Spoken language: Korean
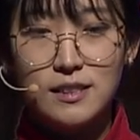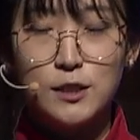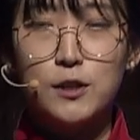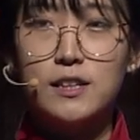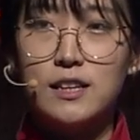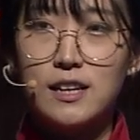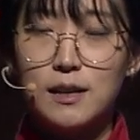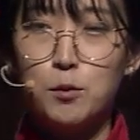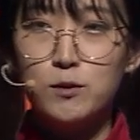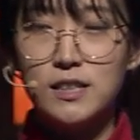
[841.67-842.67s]
지어야 되니까
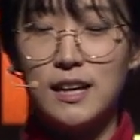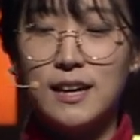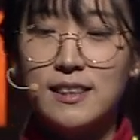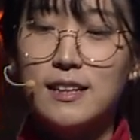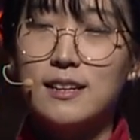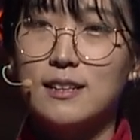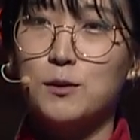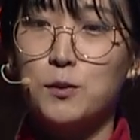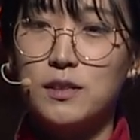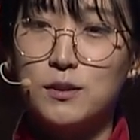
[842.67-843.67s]
못 짓게
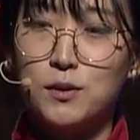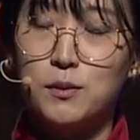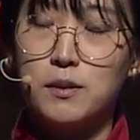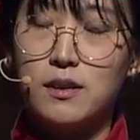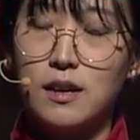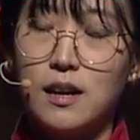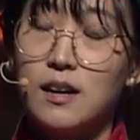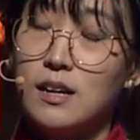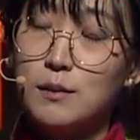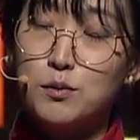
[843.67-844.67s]
한다라고 해서 이렇게
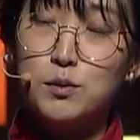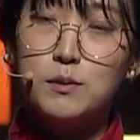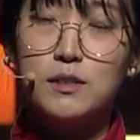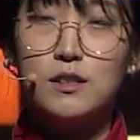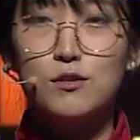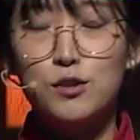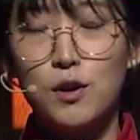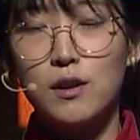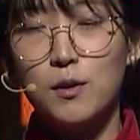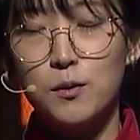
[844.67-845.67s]
부모님들이
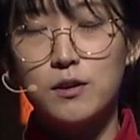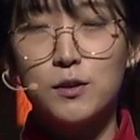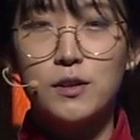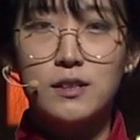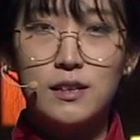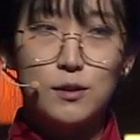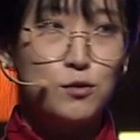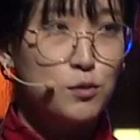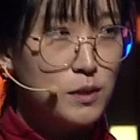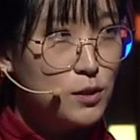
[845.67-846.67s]
꾸러앉고 그거에 대해서
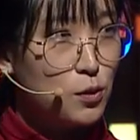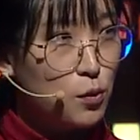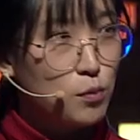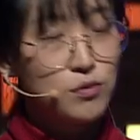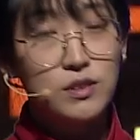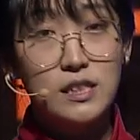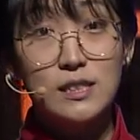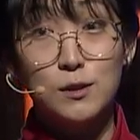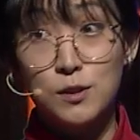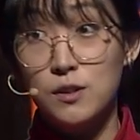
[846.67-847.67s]
국민적 공분이
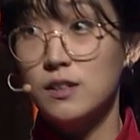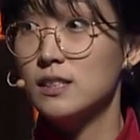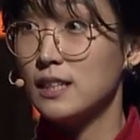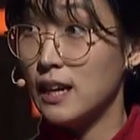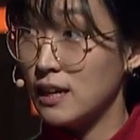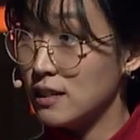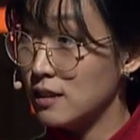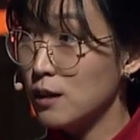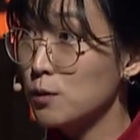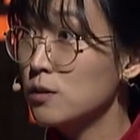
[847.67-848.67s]
있어서 이제 다행히 그
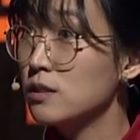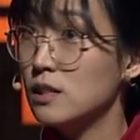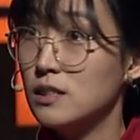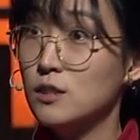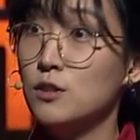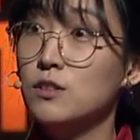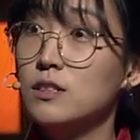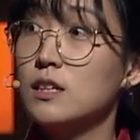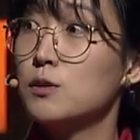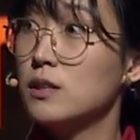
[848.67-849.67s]
학교는 잘
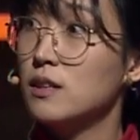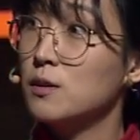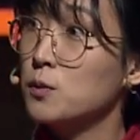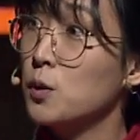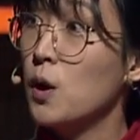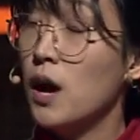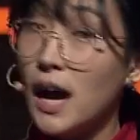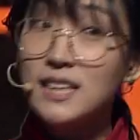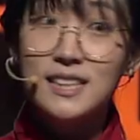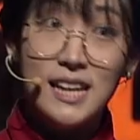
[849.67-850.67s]
지어지게 됐다고
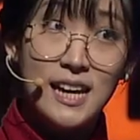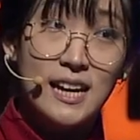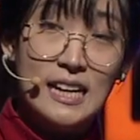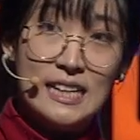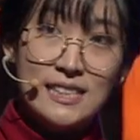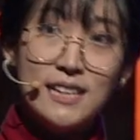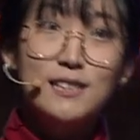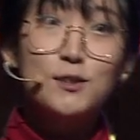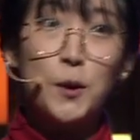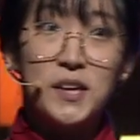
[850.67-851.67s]
하는데 사실
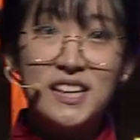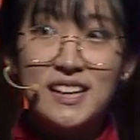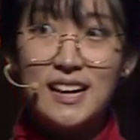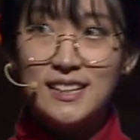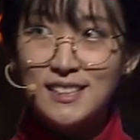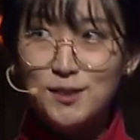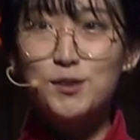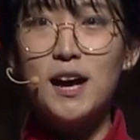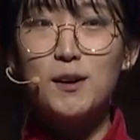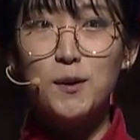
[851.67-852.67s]
저는
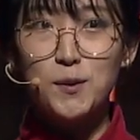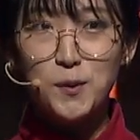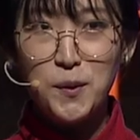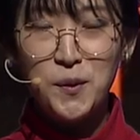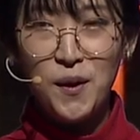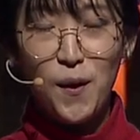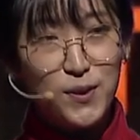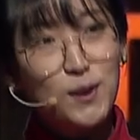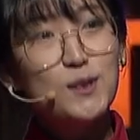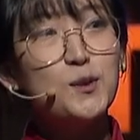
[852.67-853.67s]
특수학교도
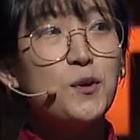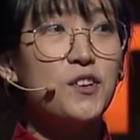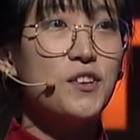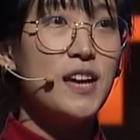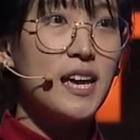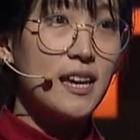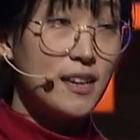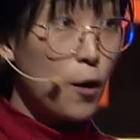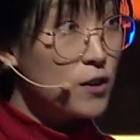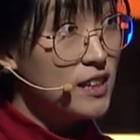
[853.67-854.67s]
어떤 종류의
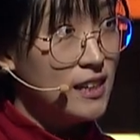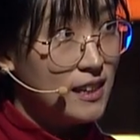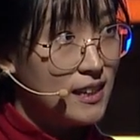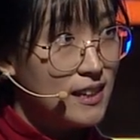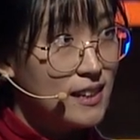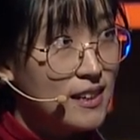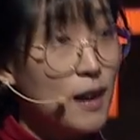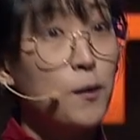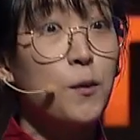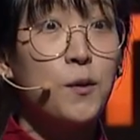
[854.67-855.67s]
격리
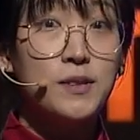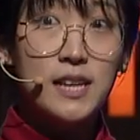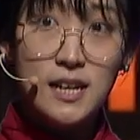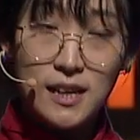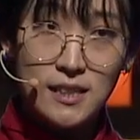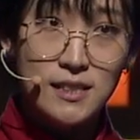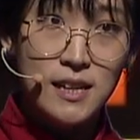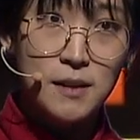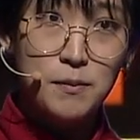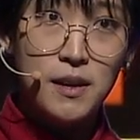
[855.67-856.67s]
라고 생각하는
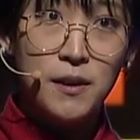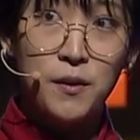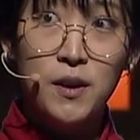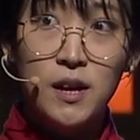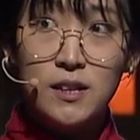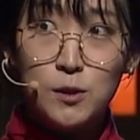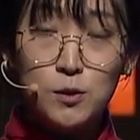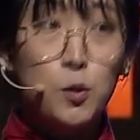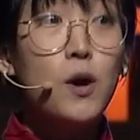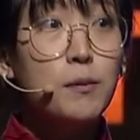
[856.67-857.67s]
사람이에요. 저는
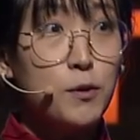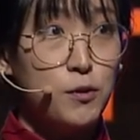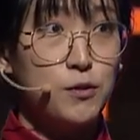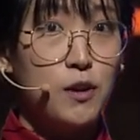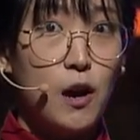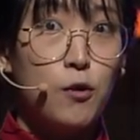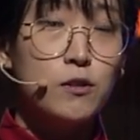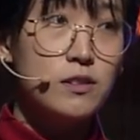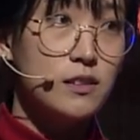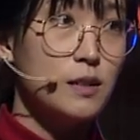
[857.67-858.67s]
통합교육,
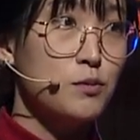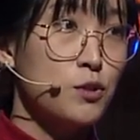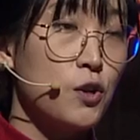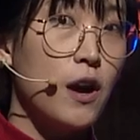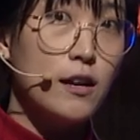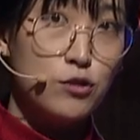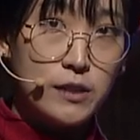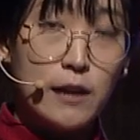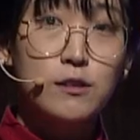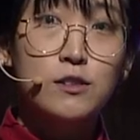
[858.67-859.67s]
어렸을 때부터 아주
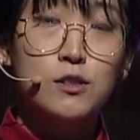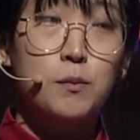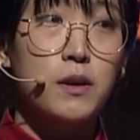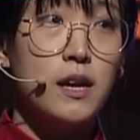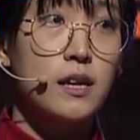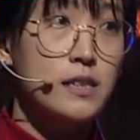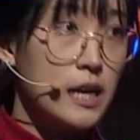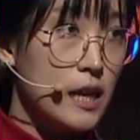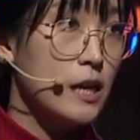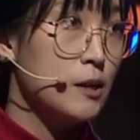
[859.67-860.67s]
자연스럽게
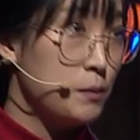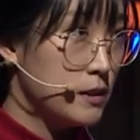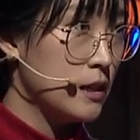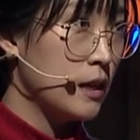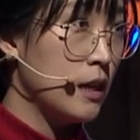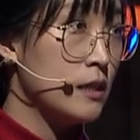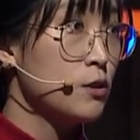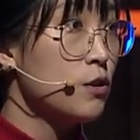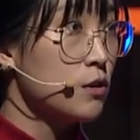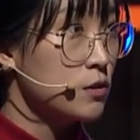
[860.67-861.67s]
장애인과 비장애인이
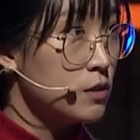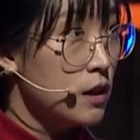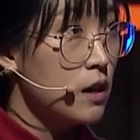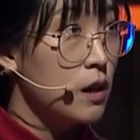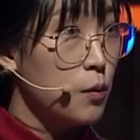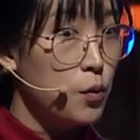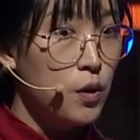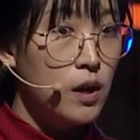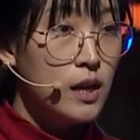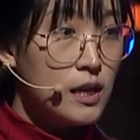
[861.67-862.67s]
섞여서 살아가고
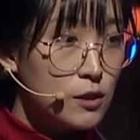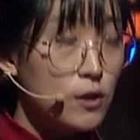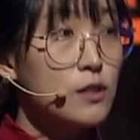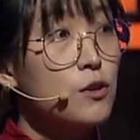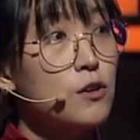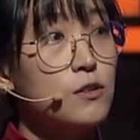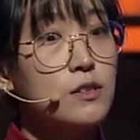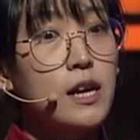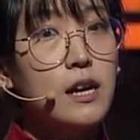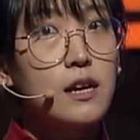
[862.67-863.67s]
그렇게 섞여서
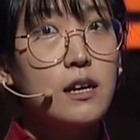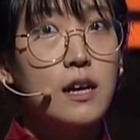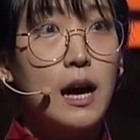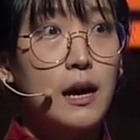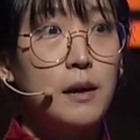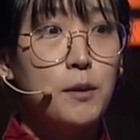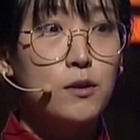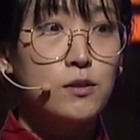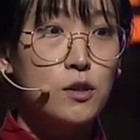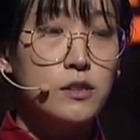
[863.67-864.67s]

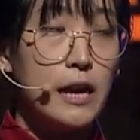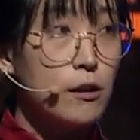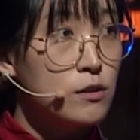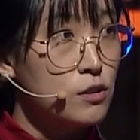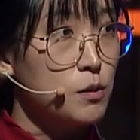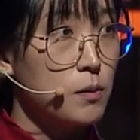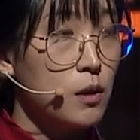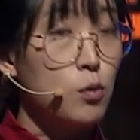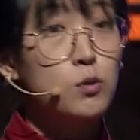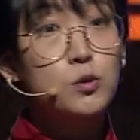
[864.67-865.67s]
살아가면서 자연스럽게
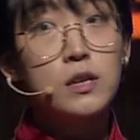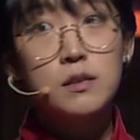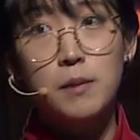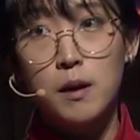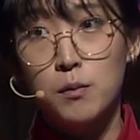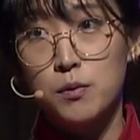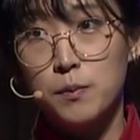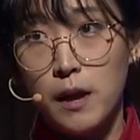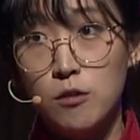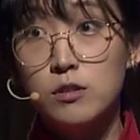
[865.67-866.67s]
공존하는 방법을
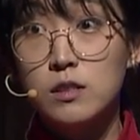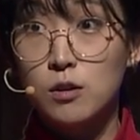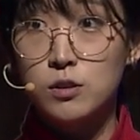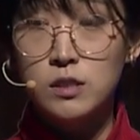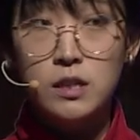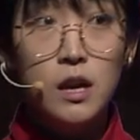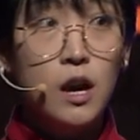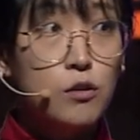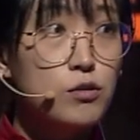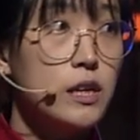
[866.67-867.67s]
배우는 것이
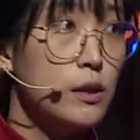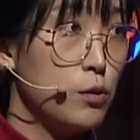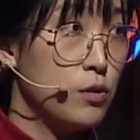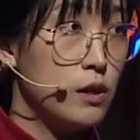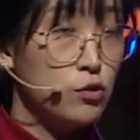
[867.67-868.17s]
우리의 교육에